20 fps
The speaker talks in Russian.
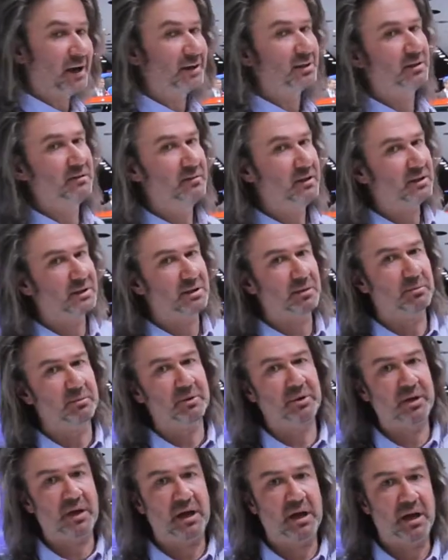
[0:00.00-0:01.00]

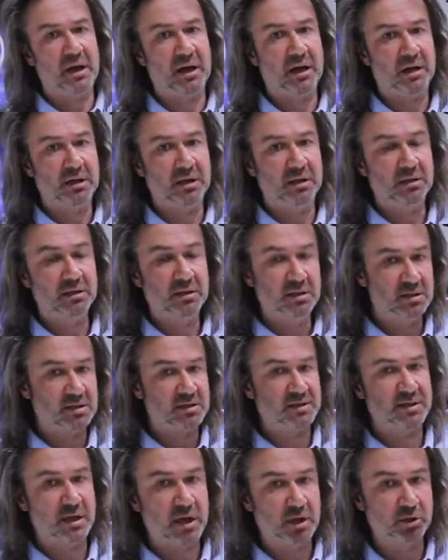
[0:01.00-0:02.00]
ответом на
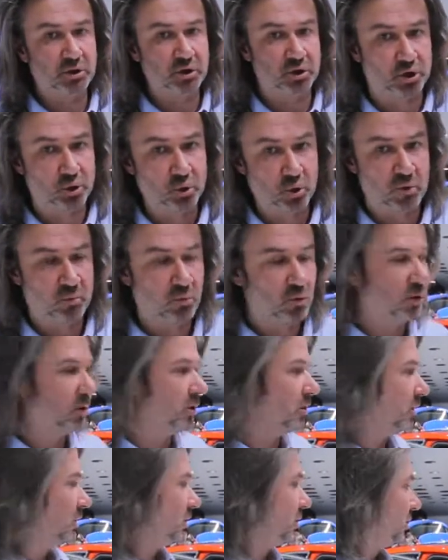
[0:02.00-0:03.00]
Nissan Juke, мол,